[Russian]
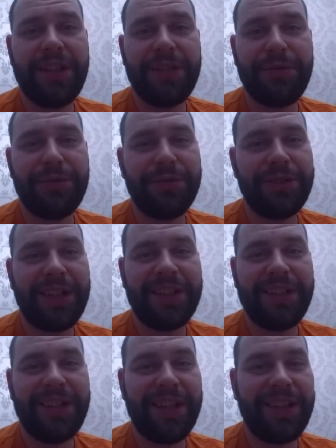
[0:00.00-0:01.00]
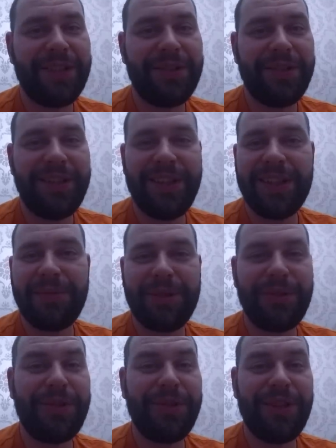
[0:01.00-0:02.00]
нету, тренды я еще не
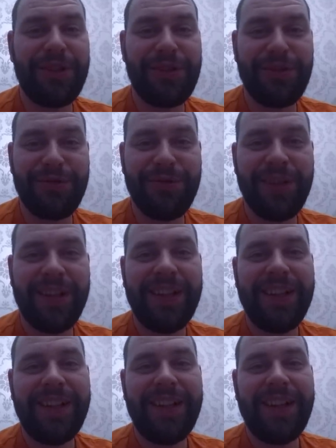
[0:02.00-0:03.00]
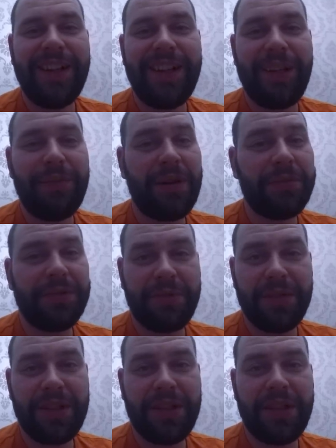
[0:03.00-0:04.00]
смотрю, не ищу. И мама на
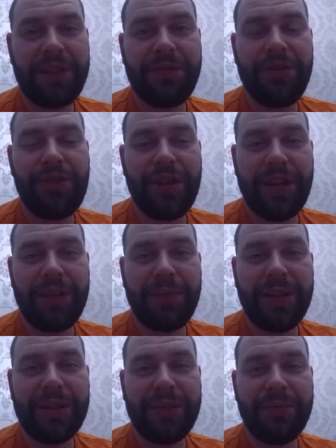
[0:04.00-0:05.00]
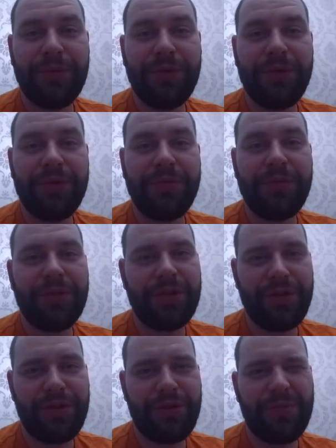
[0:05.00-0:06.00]
комментарии не отвечает, поэтому
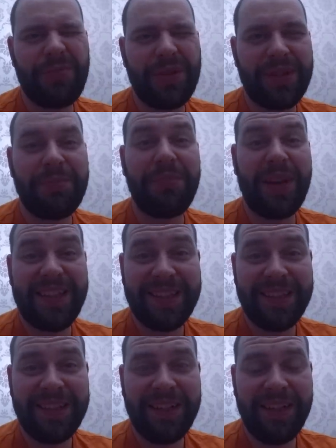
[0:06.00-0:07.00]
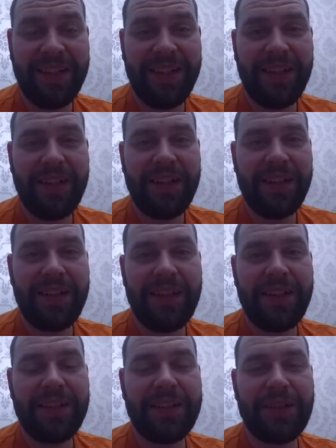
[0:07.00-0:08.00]
можно еще поспать.
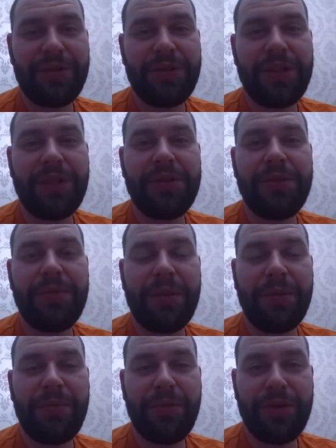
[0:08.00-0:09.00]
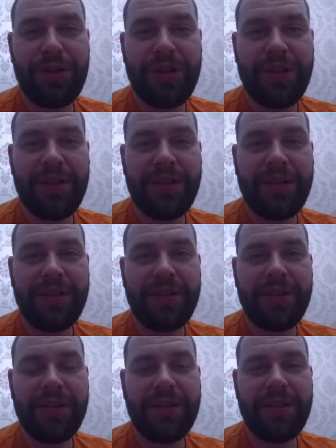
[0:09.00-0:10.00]
Так что стану себе попозже,
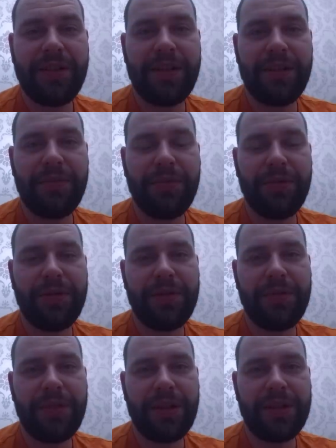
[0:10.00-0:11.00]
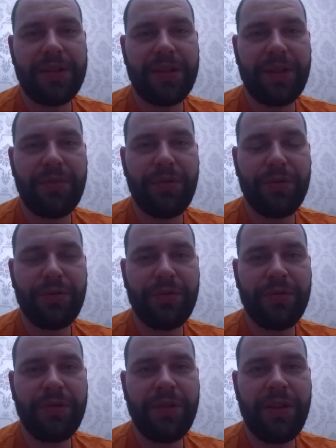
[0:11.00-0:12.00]
а, буду собираться на
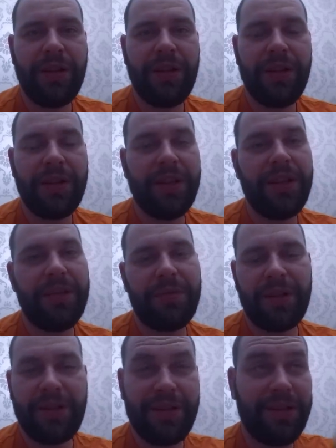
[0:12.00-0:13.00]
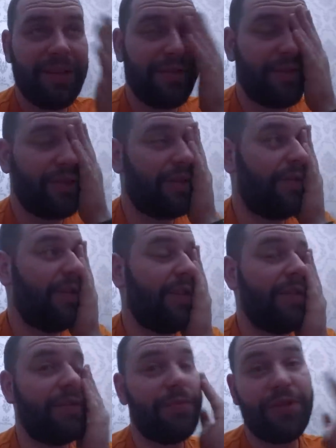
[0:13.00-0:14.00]
работу и просить за внешний
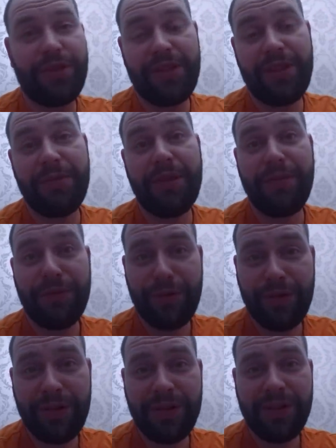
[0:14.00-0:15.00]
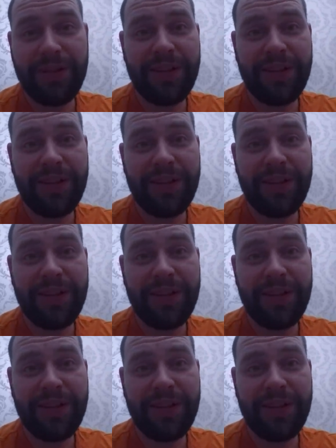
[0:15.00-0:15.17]
вид. Мы же снимаем влог,